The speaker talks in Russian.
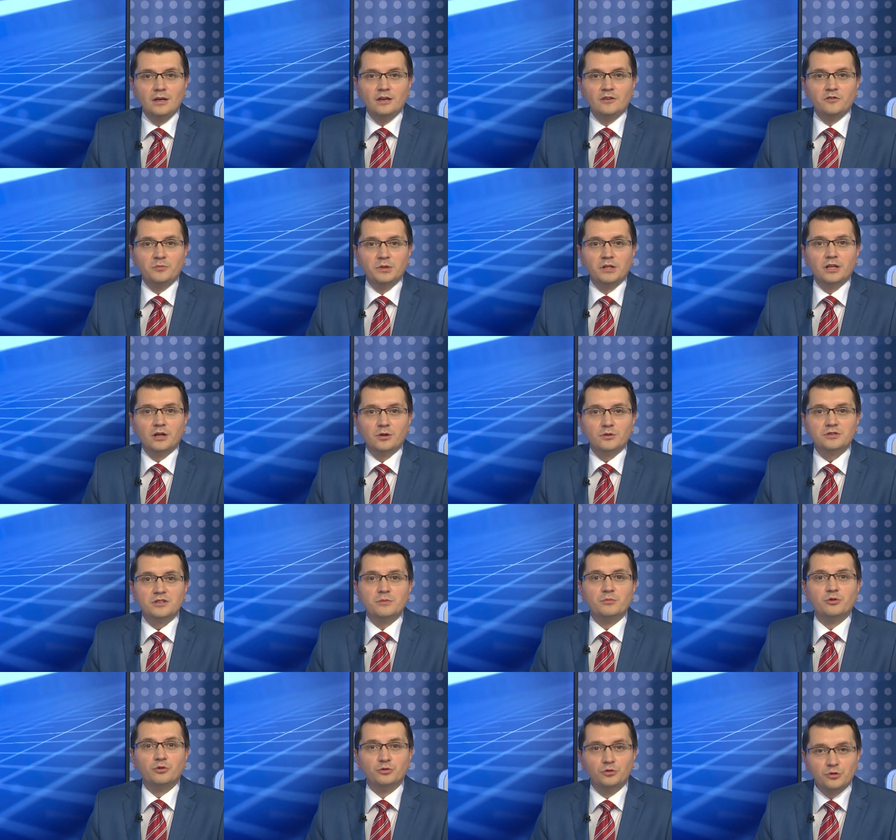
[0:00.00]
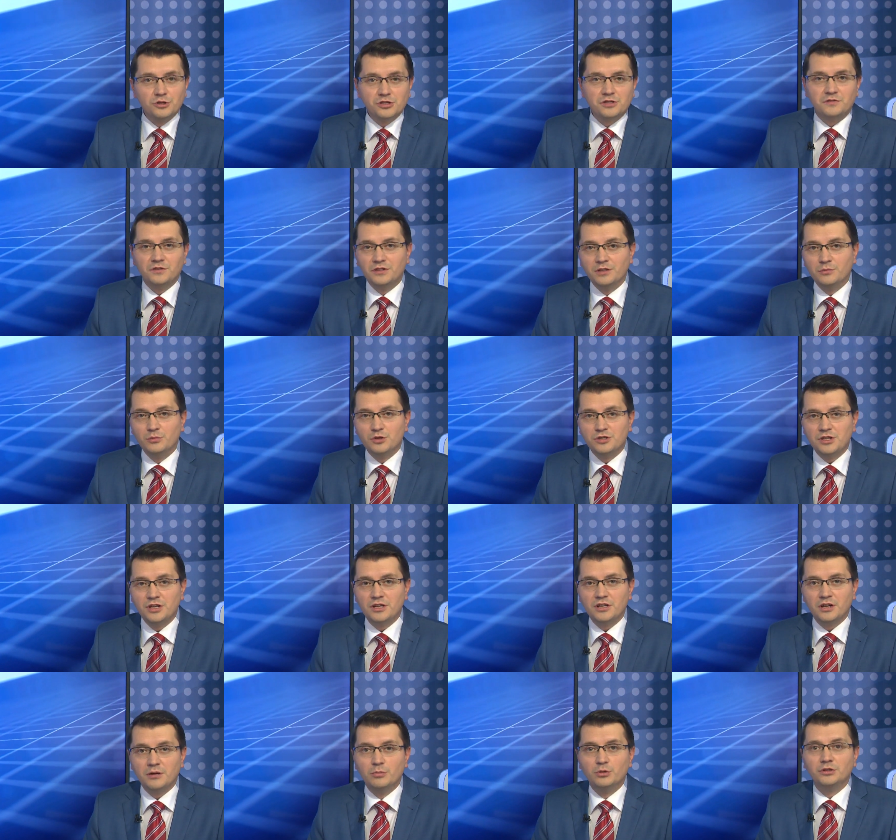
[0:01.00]
В Белгородском художественном
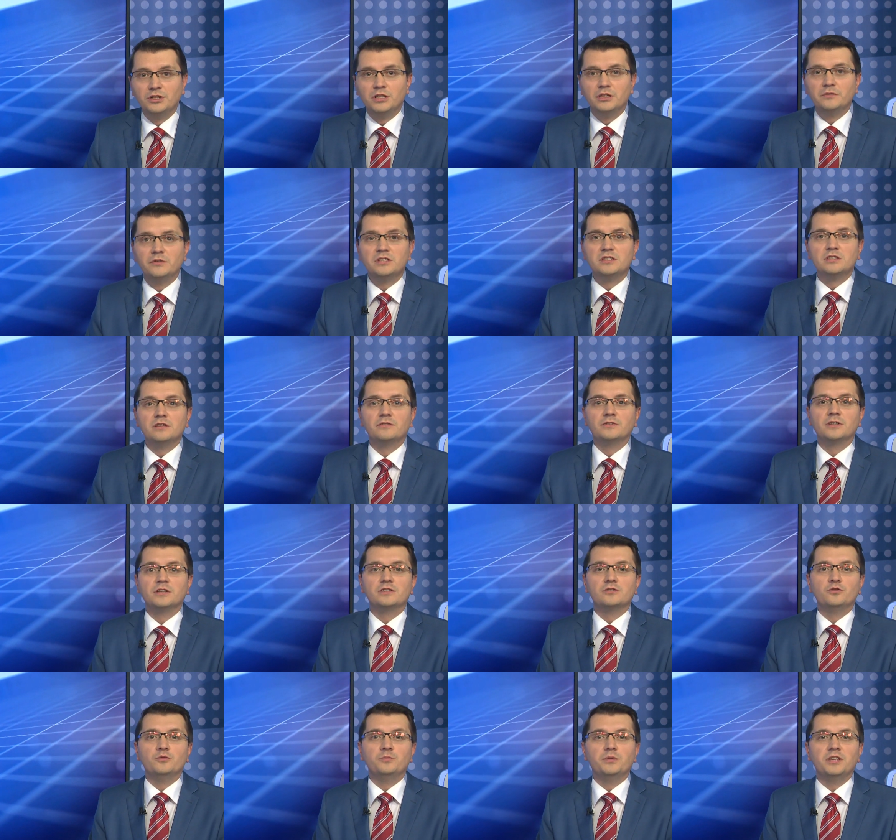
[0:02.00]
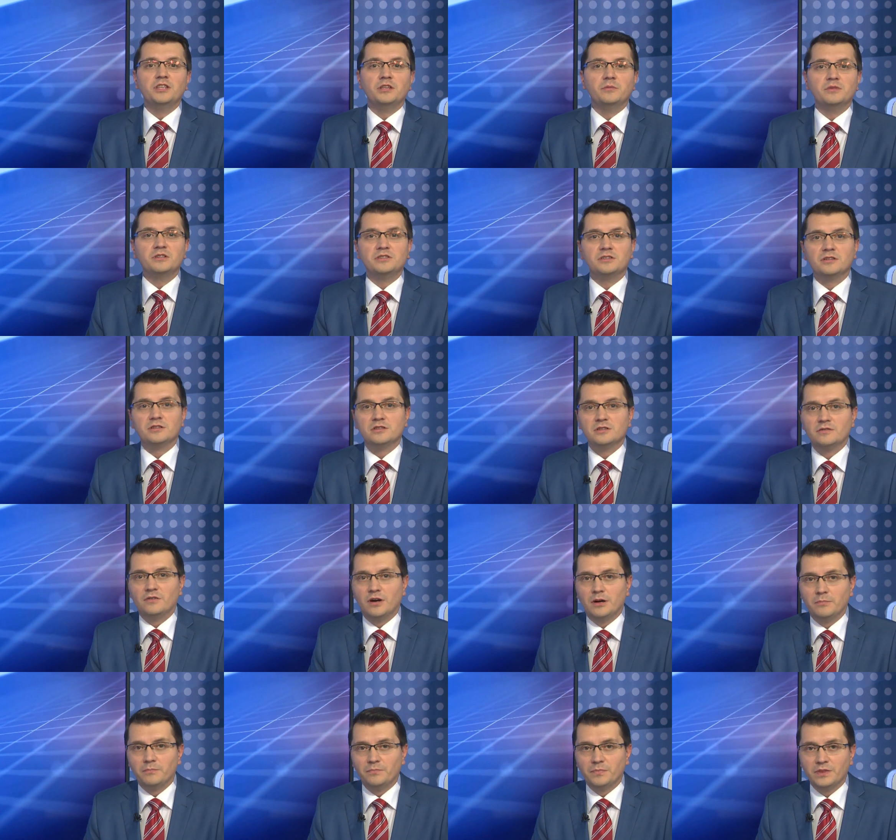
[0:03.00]
музее работает выставка «Ступени
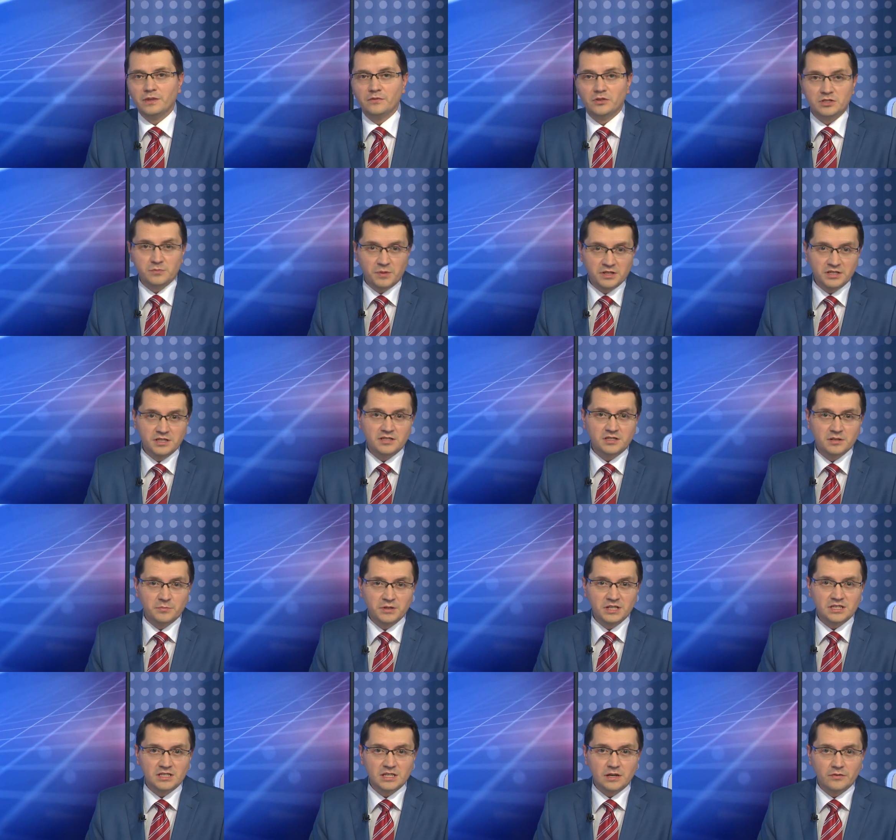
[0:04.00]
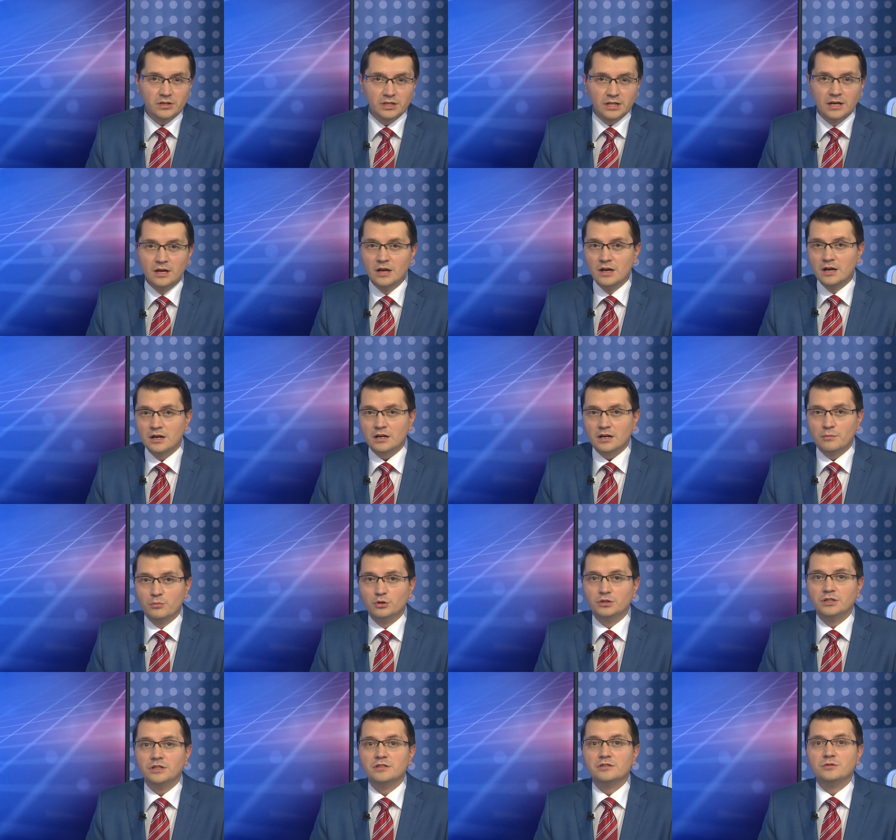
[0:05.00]
мастерства». В экспозиции представлены
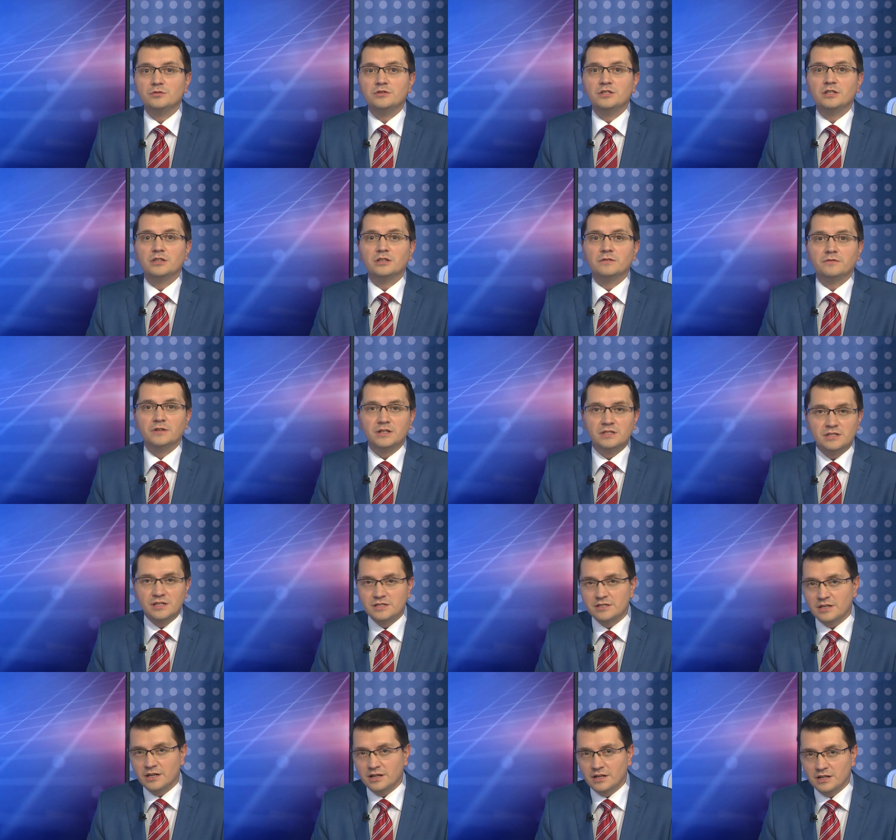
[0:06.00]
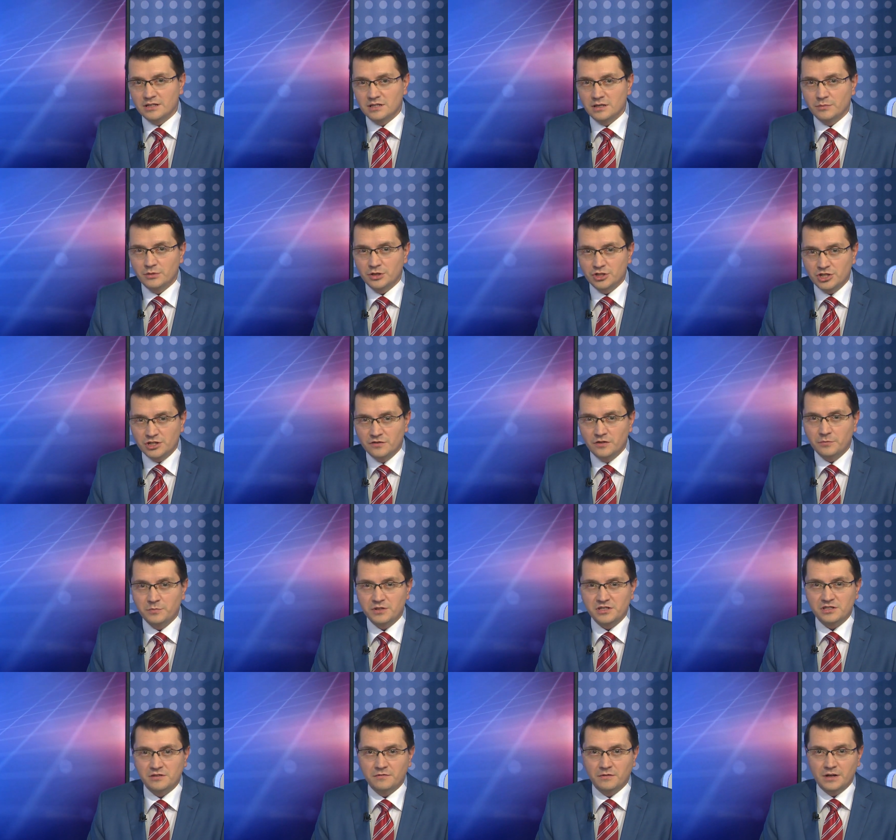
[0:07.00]
работы студентов Российской академии
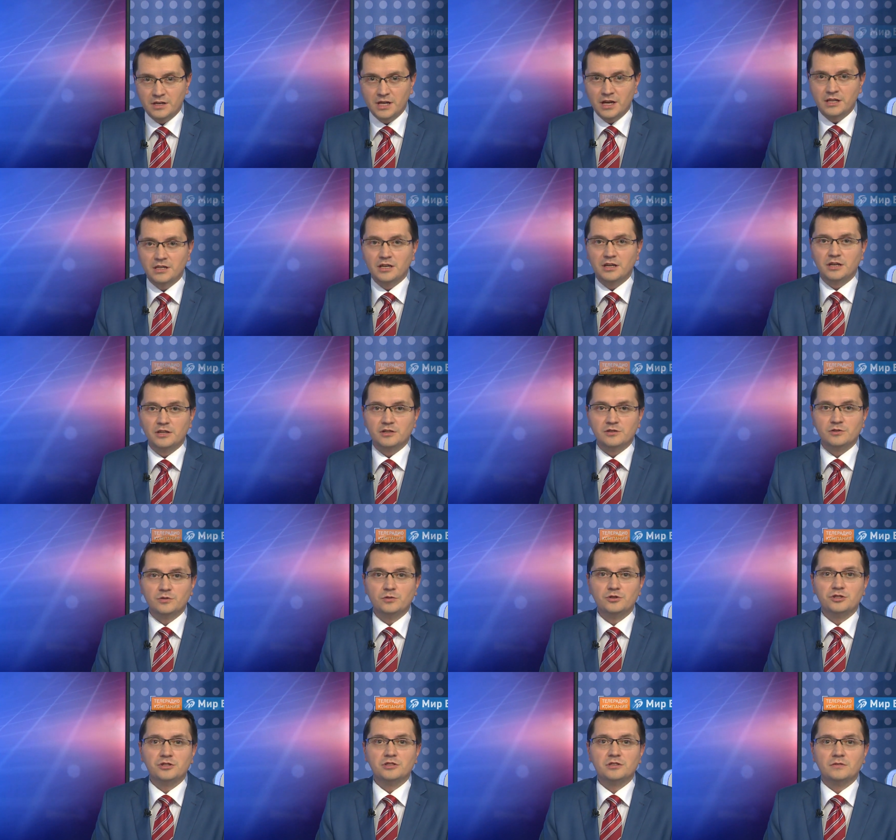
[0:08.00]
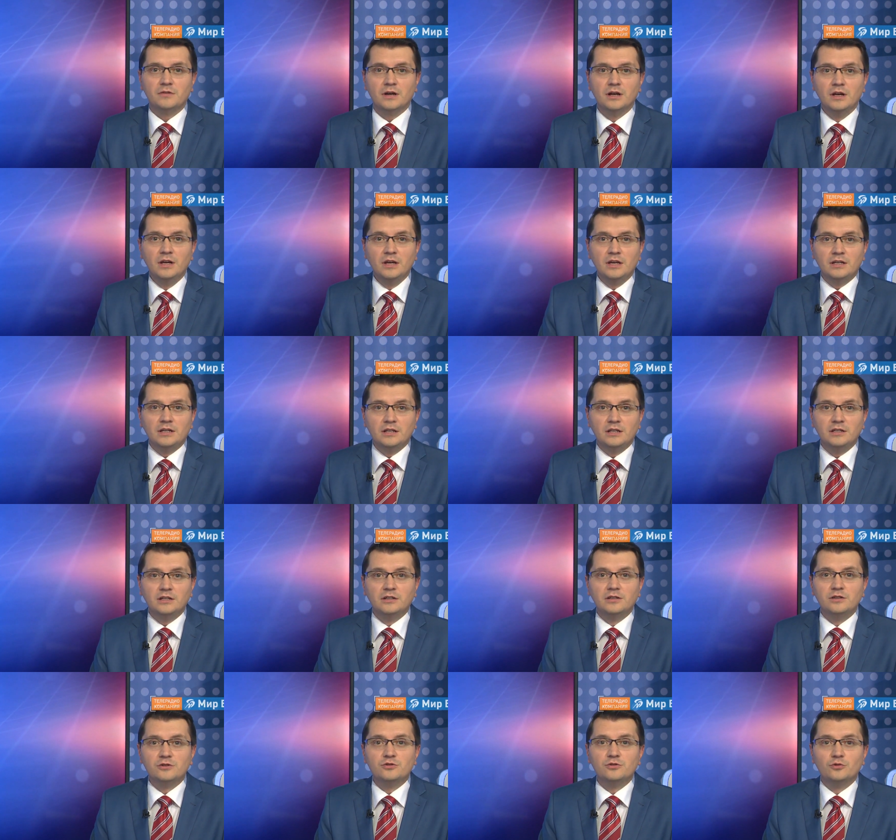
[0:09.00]
живописи, ваяния, изотчества Ильи
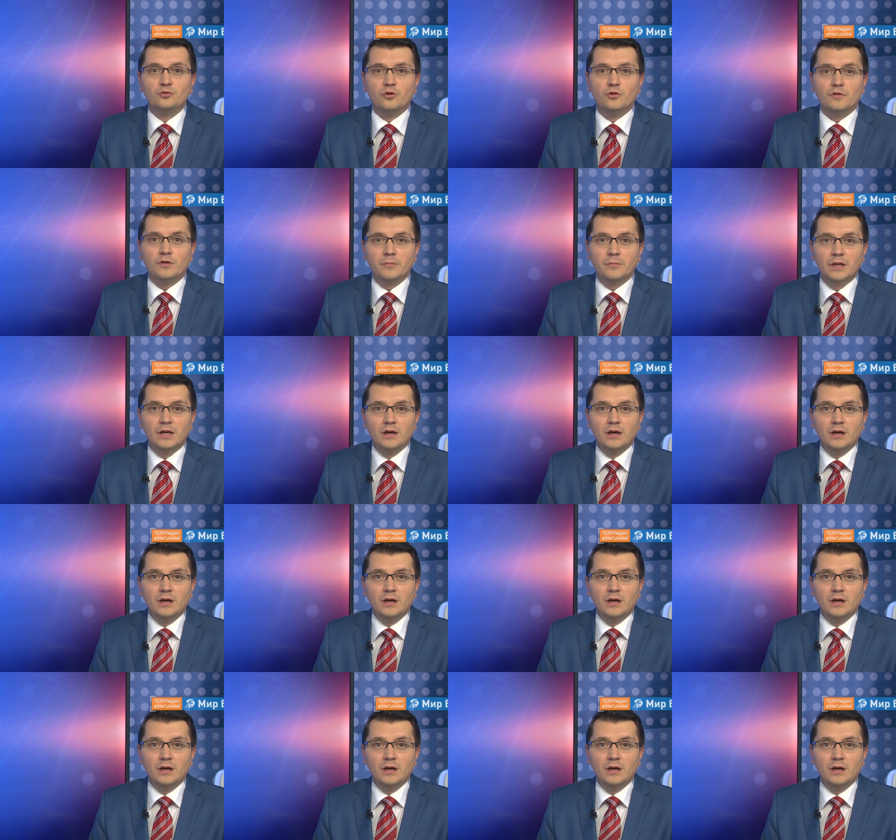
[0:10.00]
Глазунова.